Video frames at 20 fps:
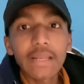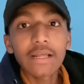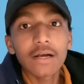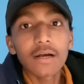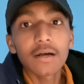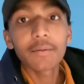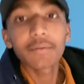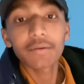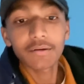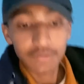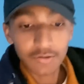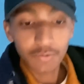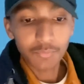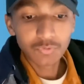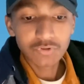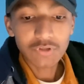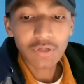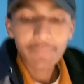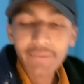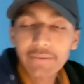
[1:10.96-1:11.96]
ना
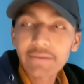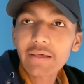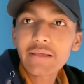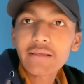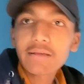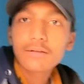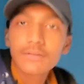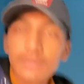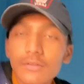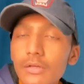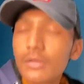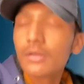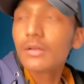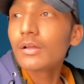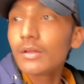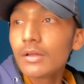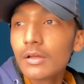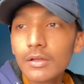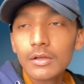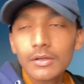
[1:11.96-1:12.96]
काउंटर बैठा है
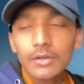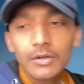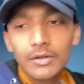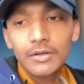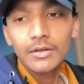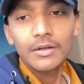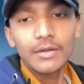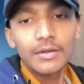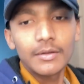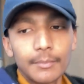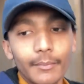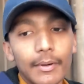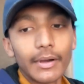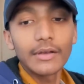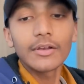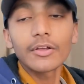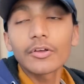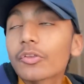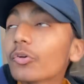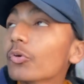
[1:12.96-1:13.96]
भाई
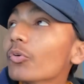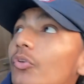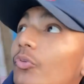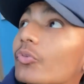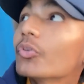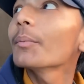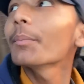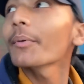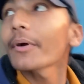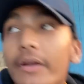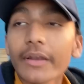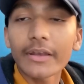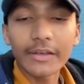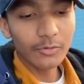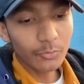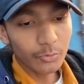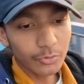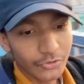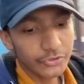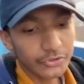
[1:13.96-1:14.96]
लक्ष्य कुछ से पकड़ने की
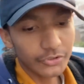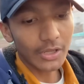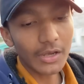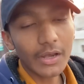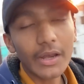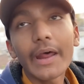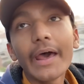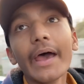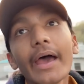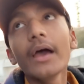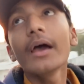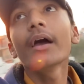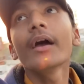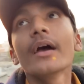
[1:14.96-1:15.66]
कोशिश कर रहा है